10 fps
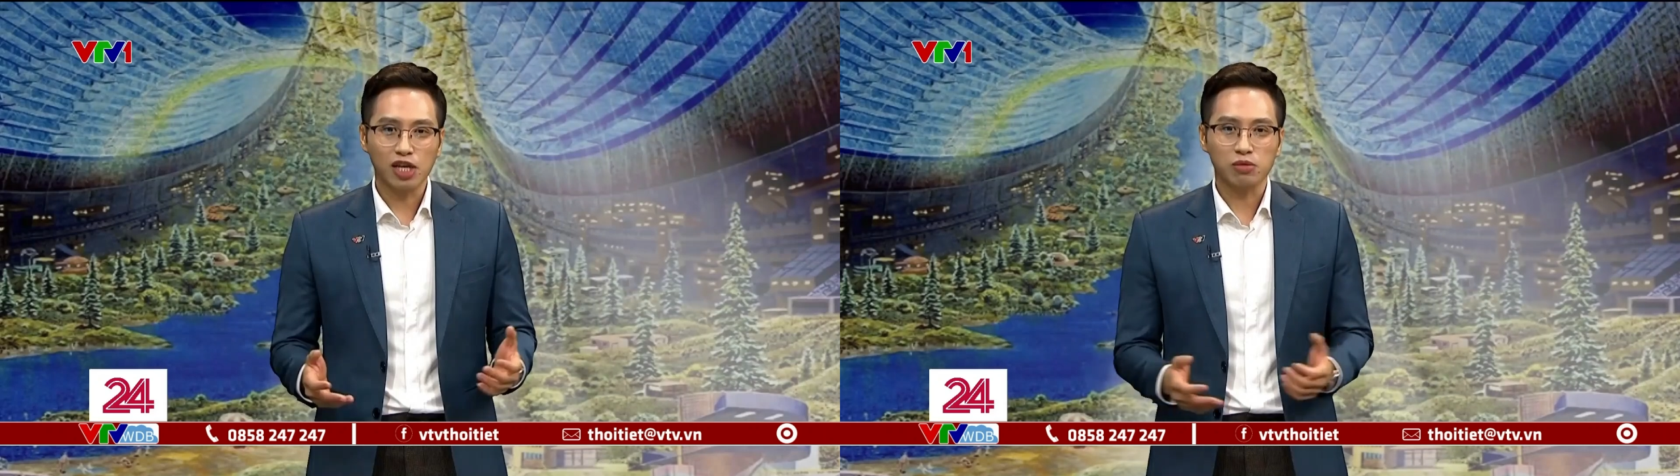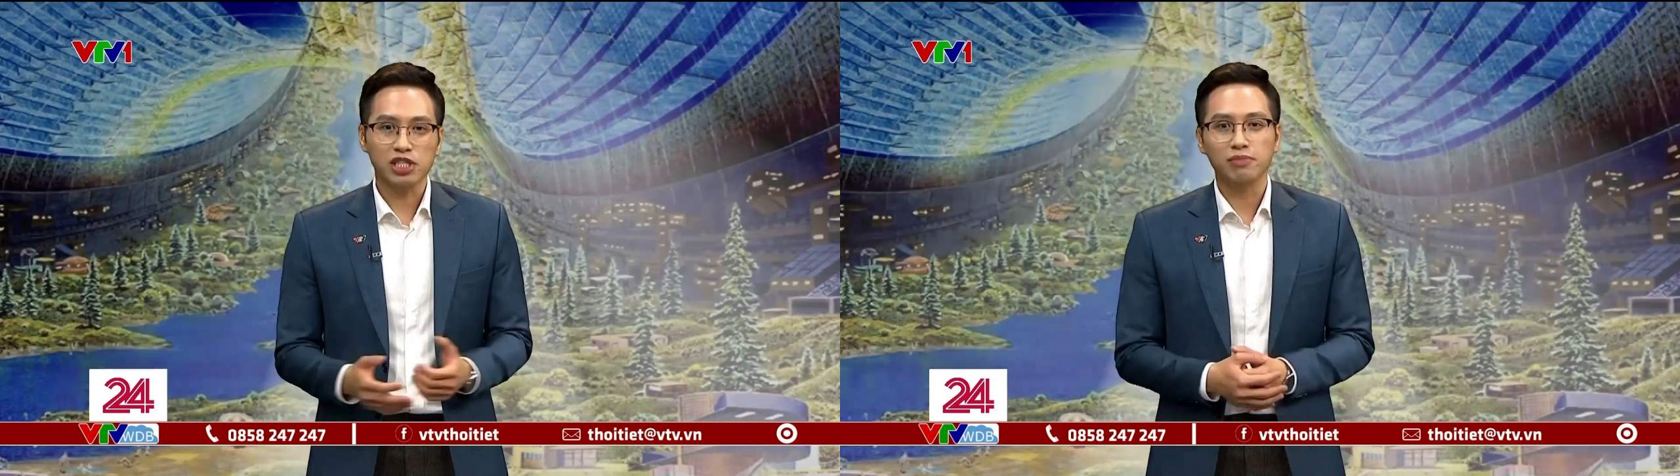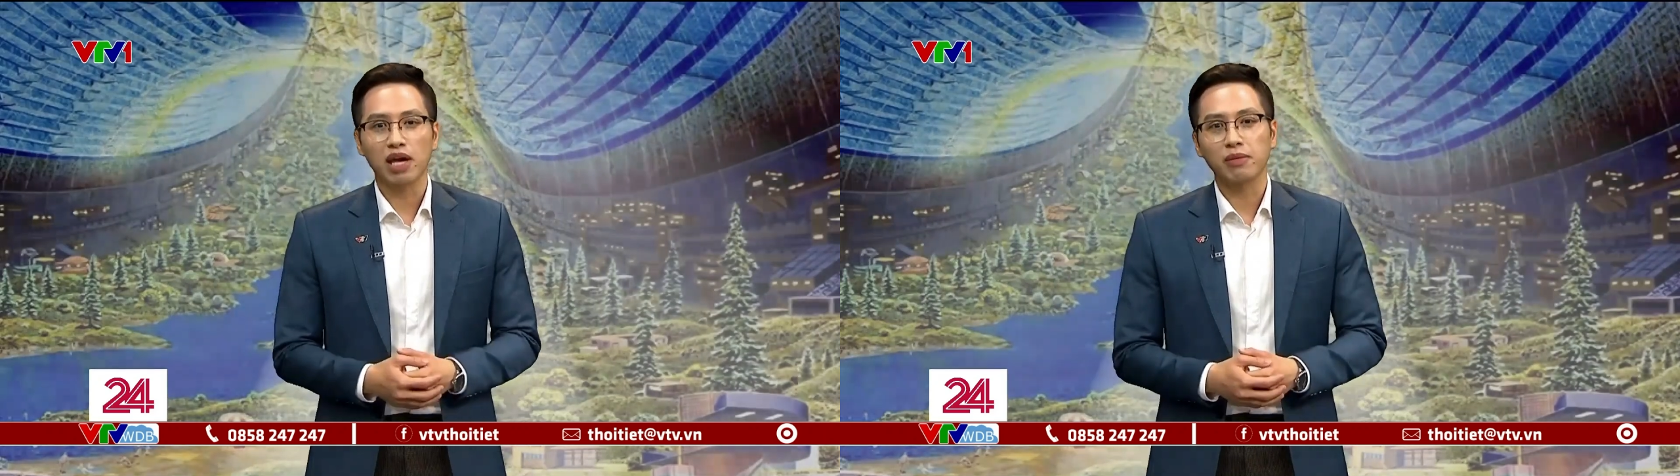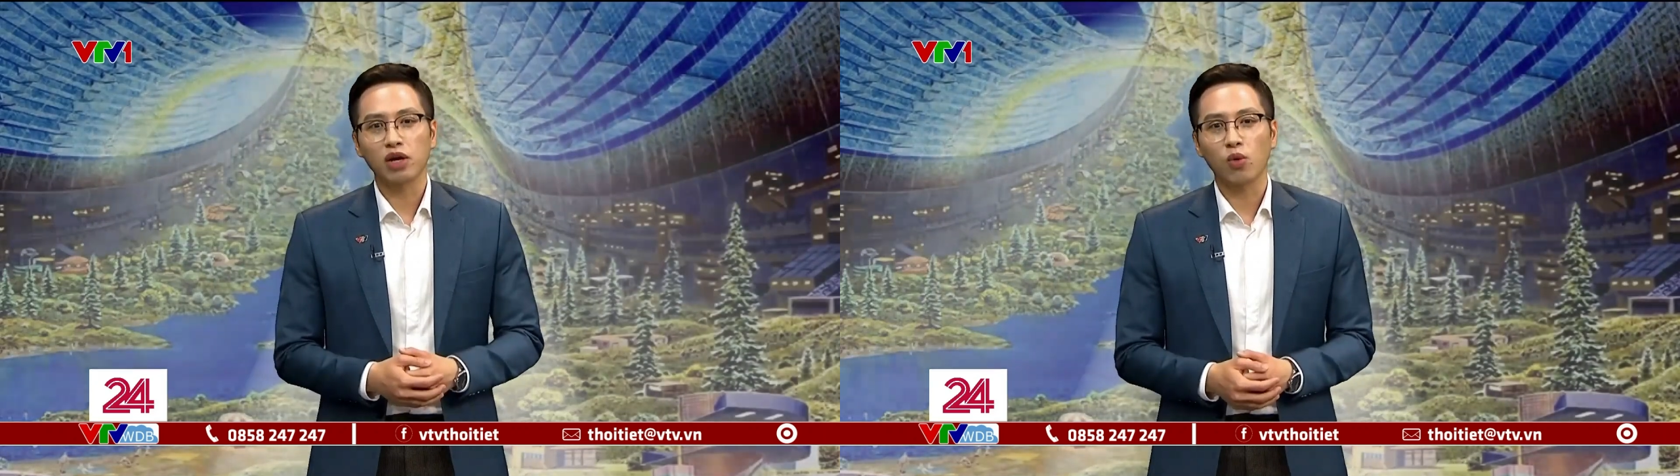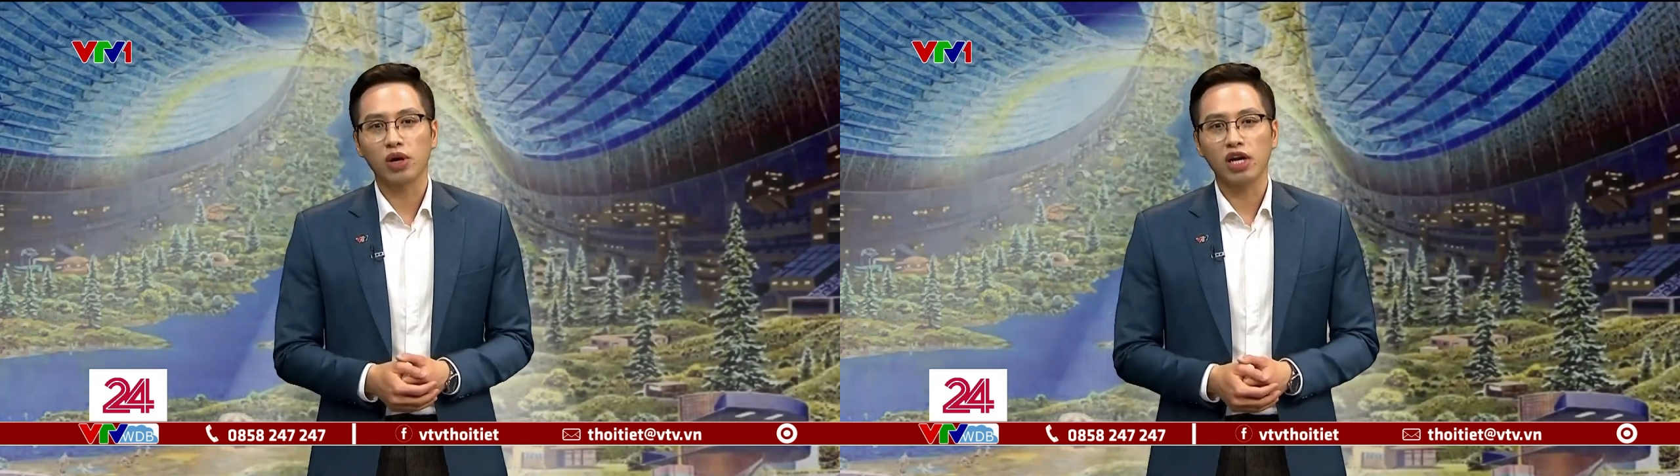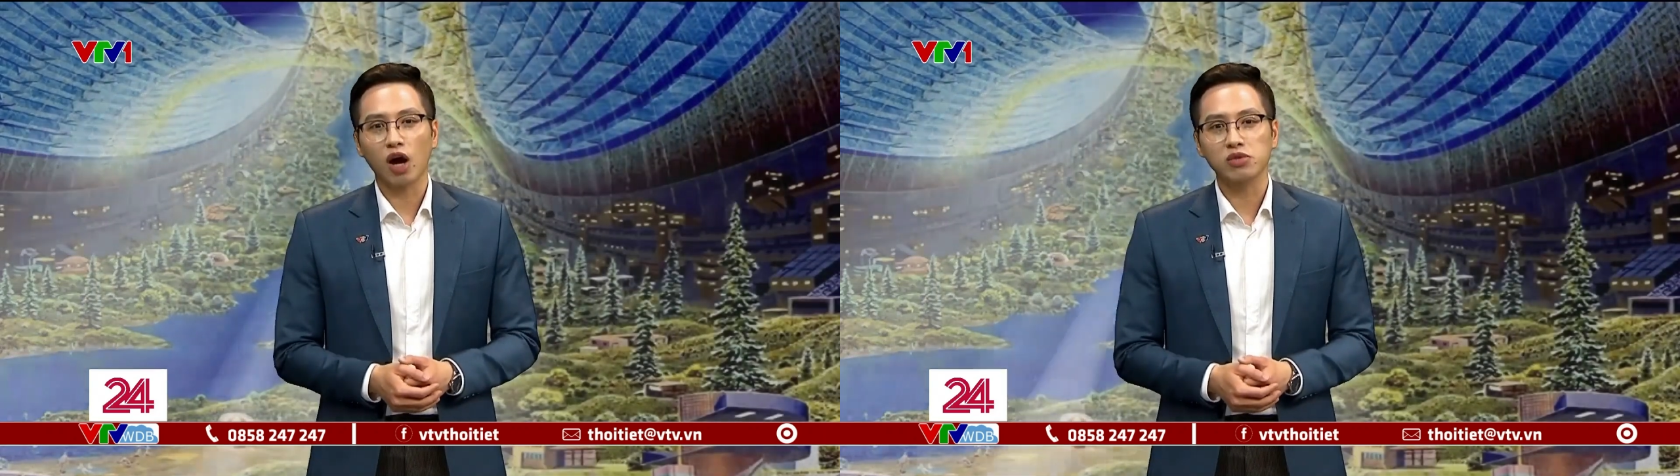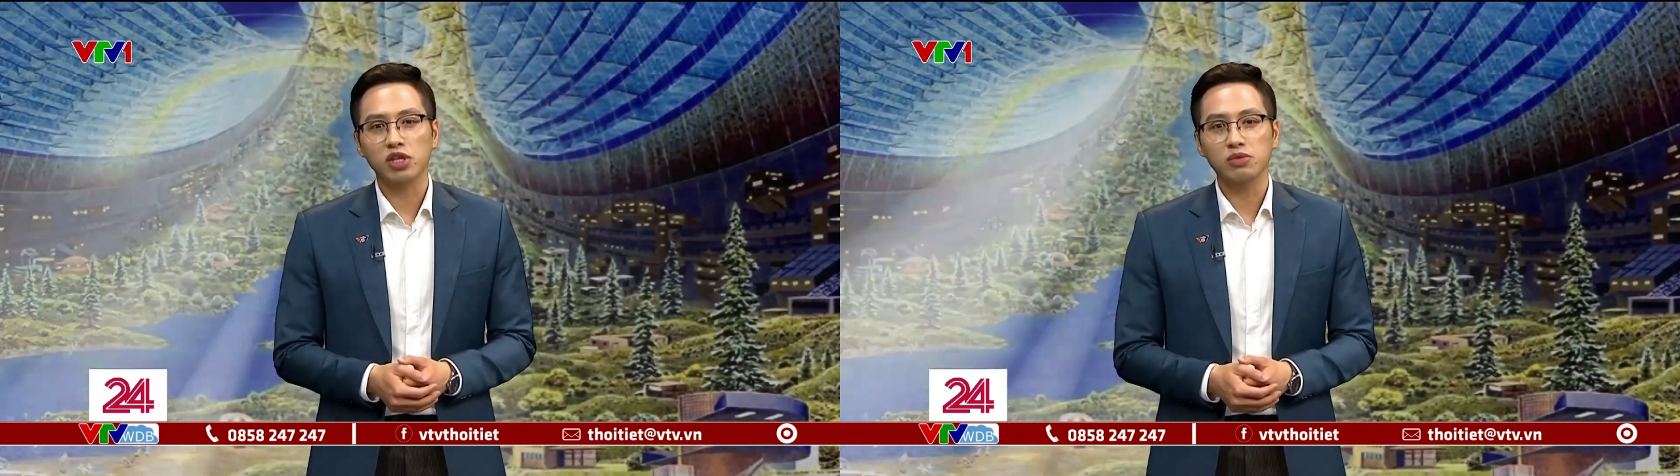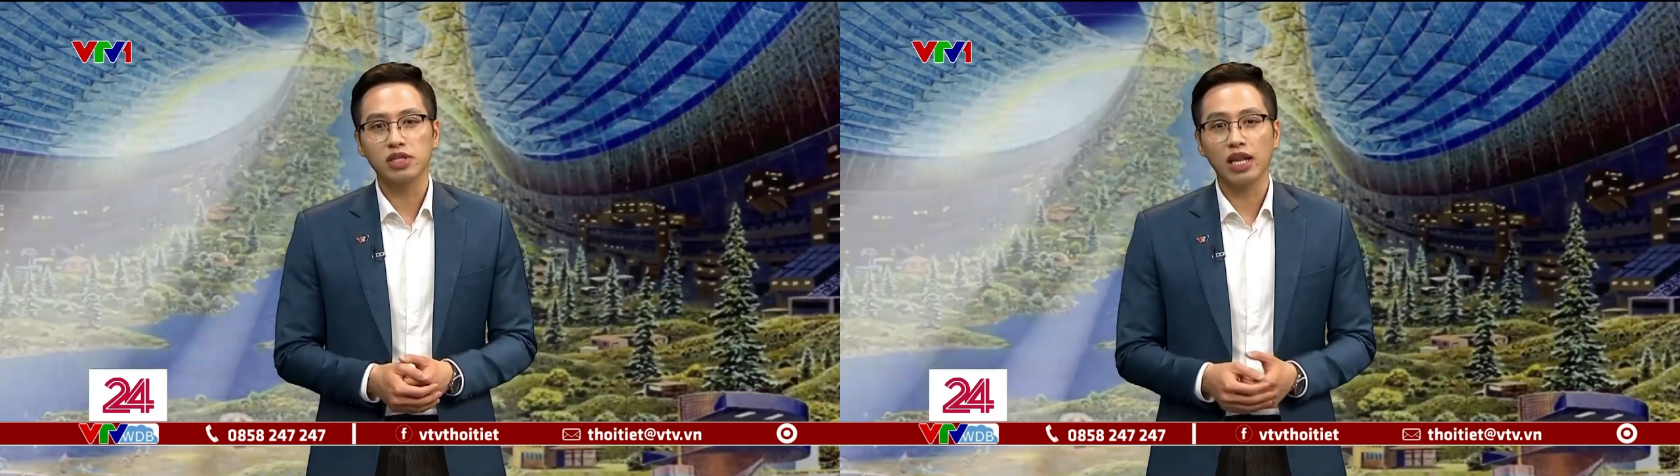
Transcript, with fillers: dân sinh sống trên bề mặt uốn cong